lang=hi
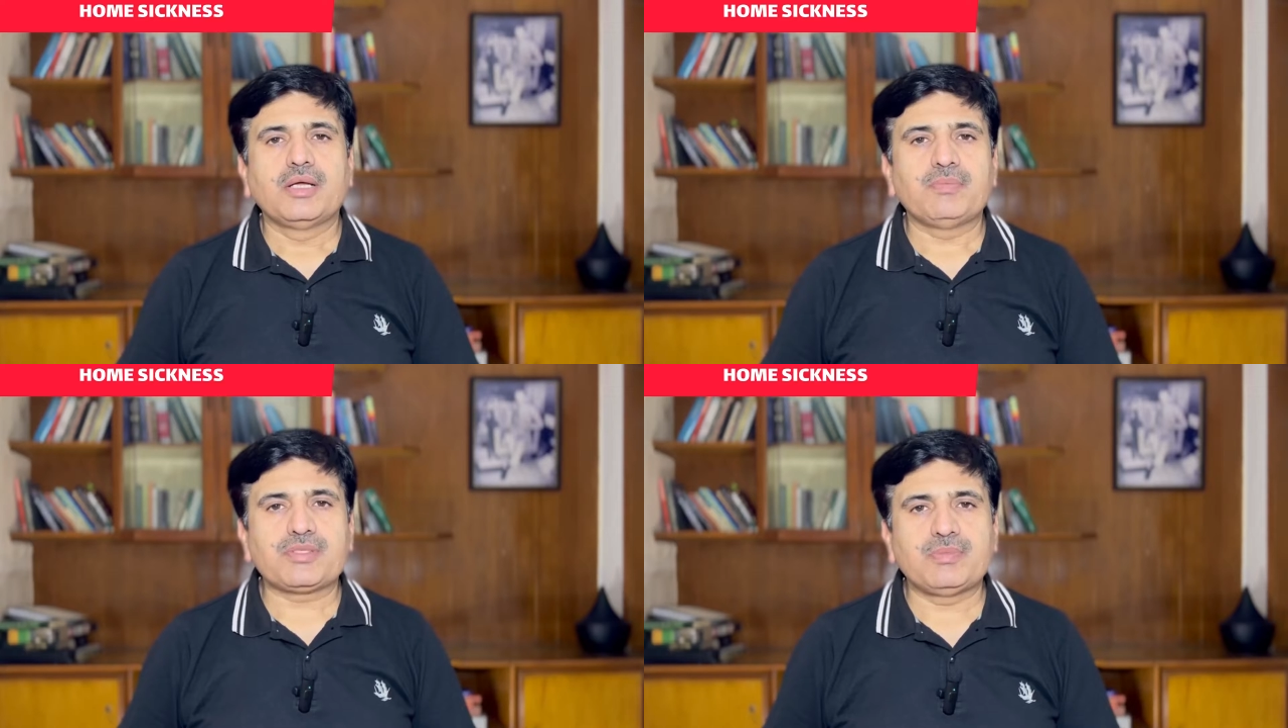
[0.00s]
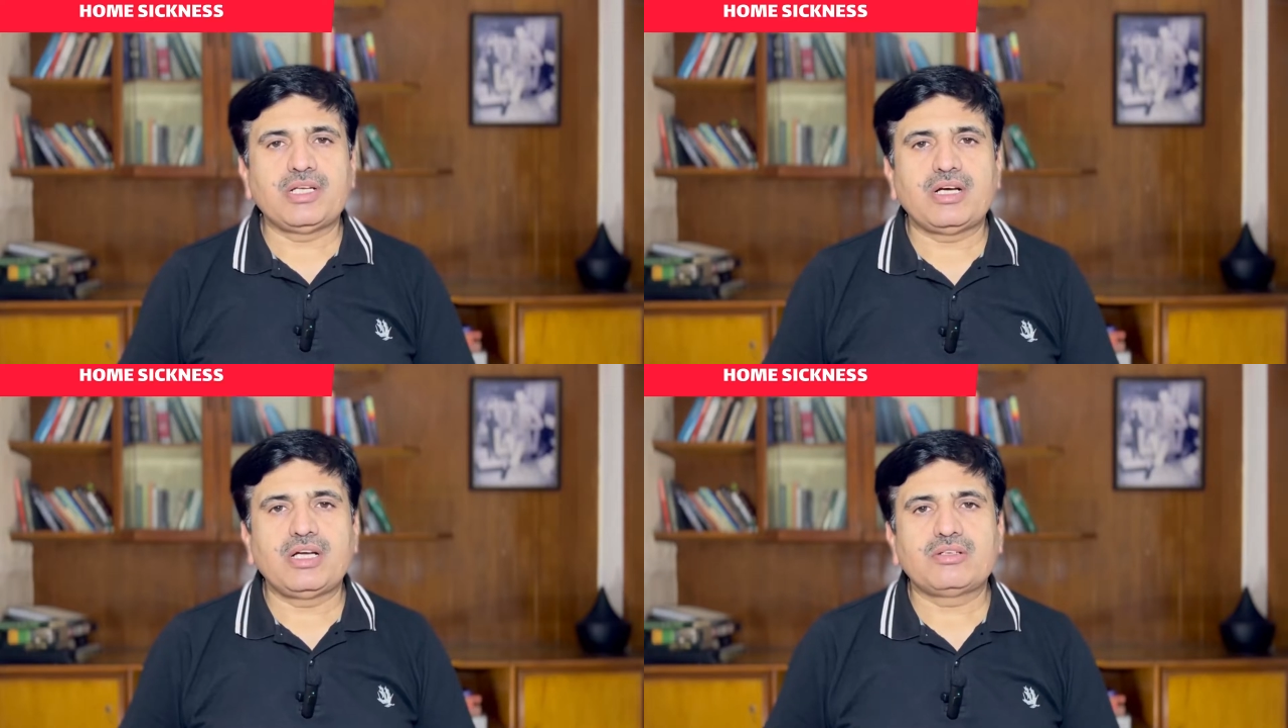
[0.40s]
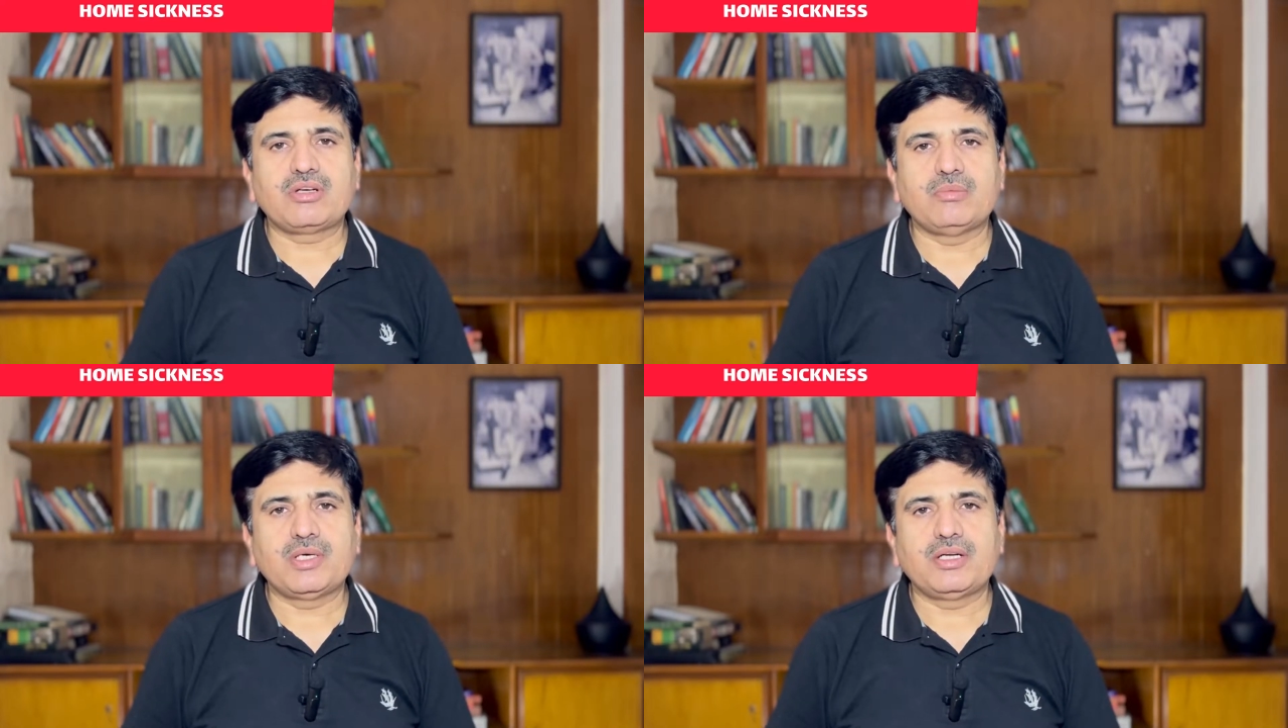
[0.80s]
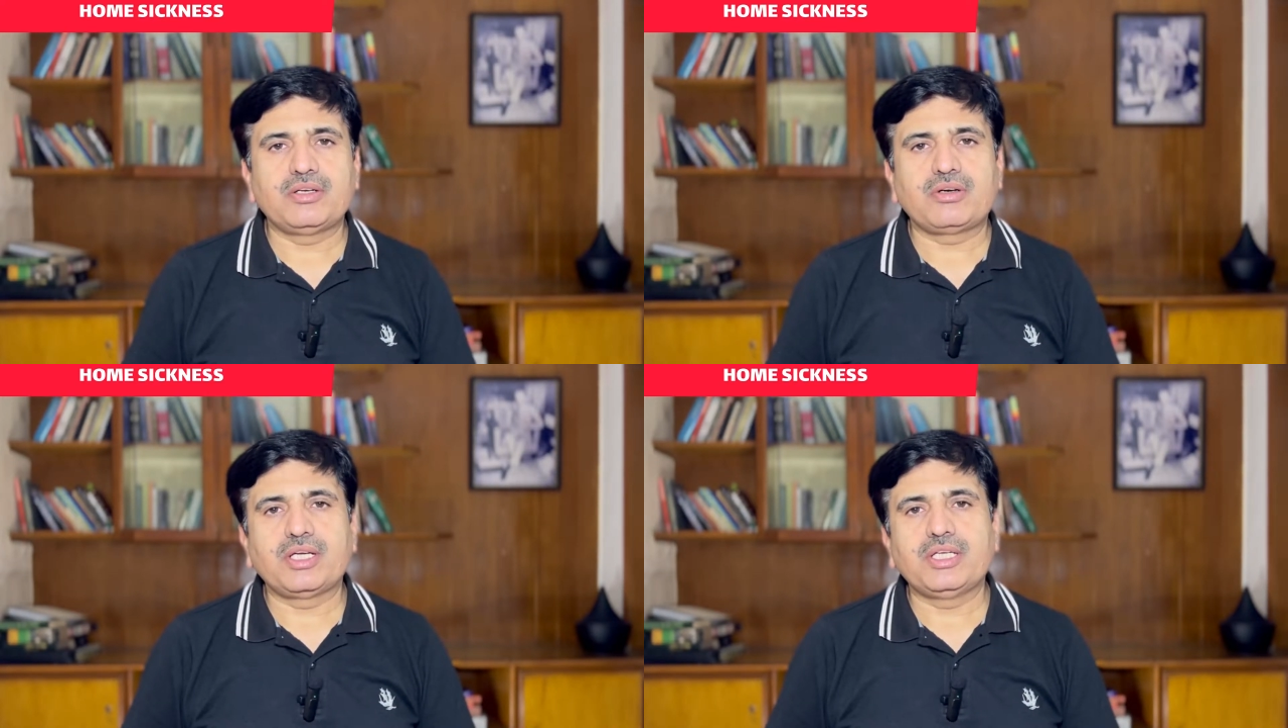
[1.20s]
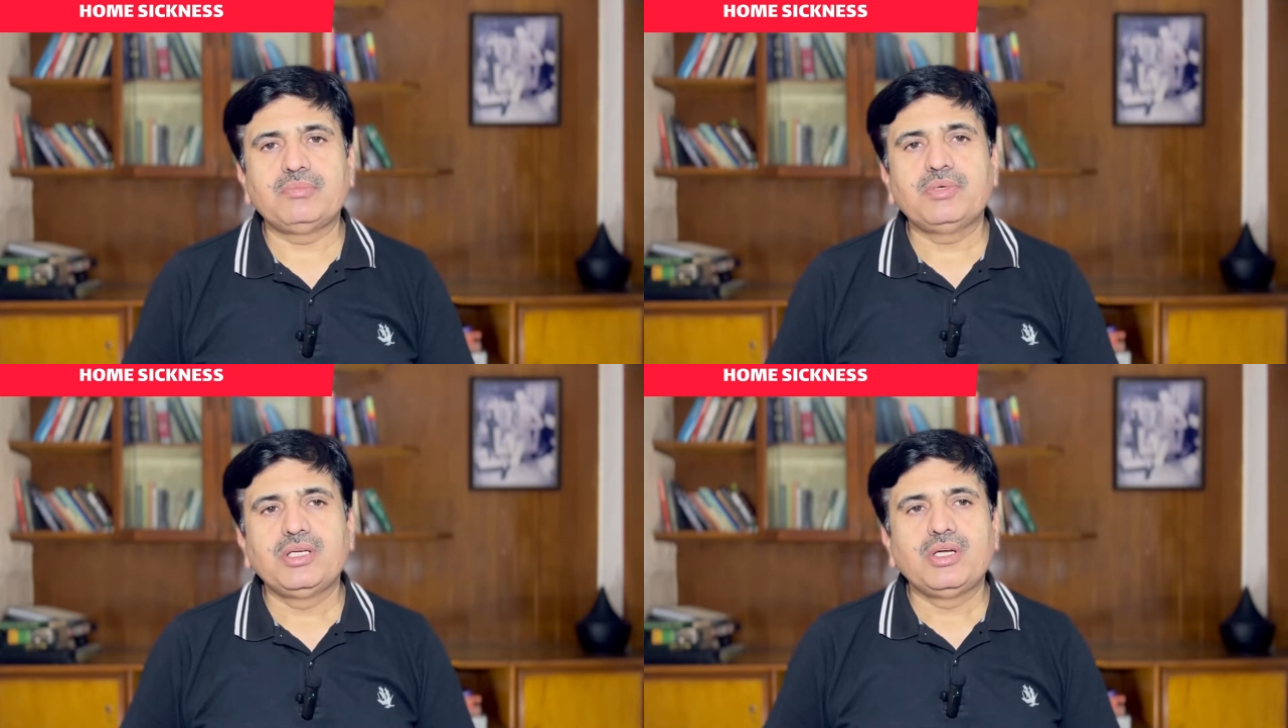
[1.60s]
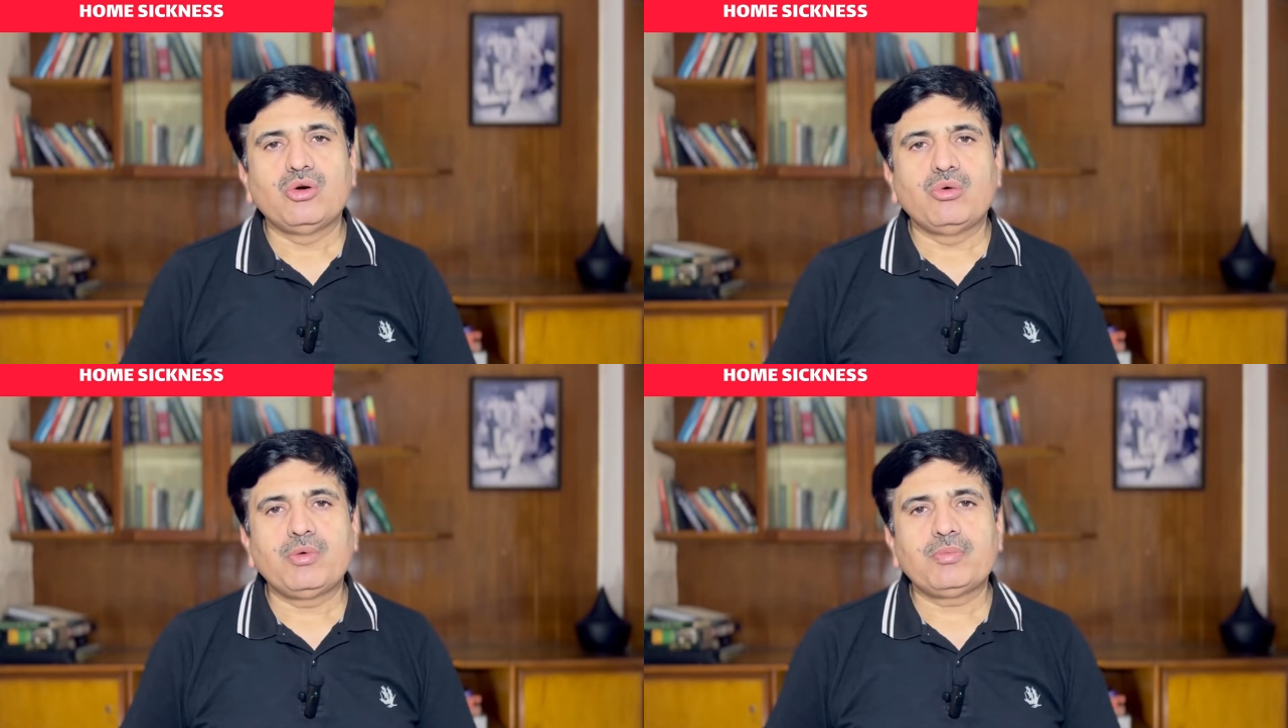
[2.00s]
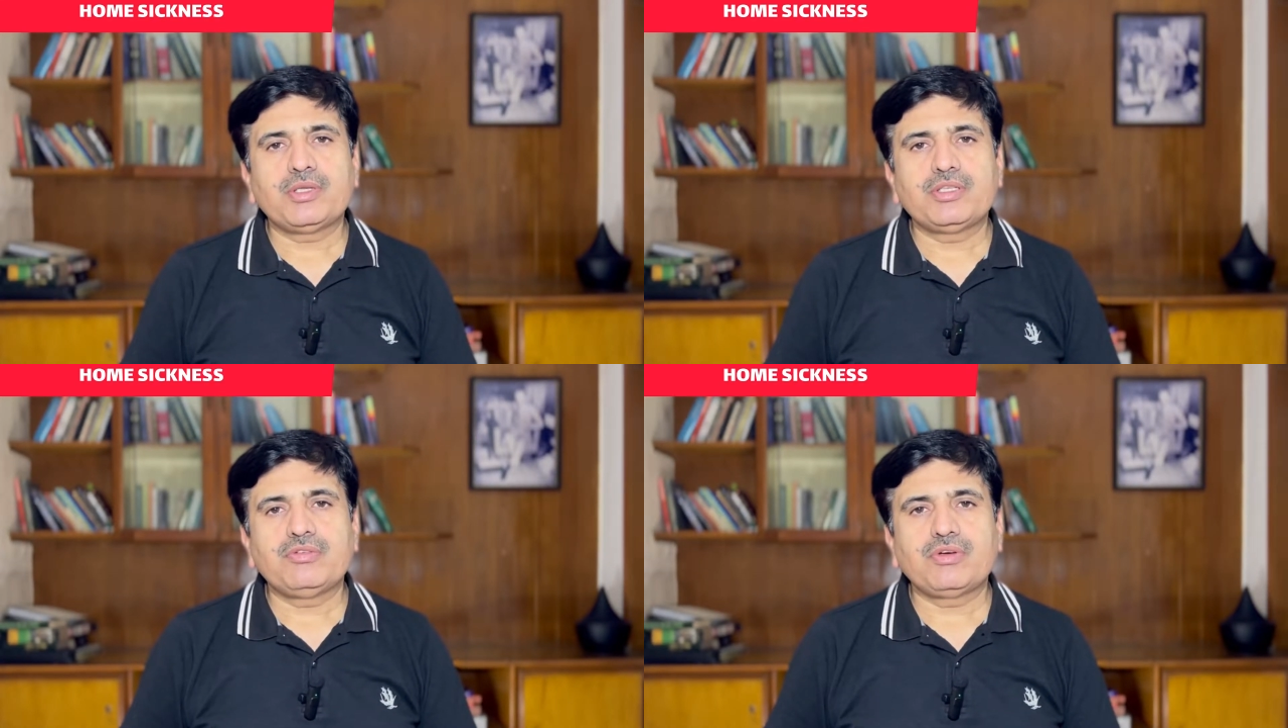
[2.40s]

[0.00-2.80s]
बिसमीम होम्योपैथी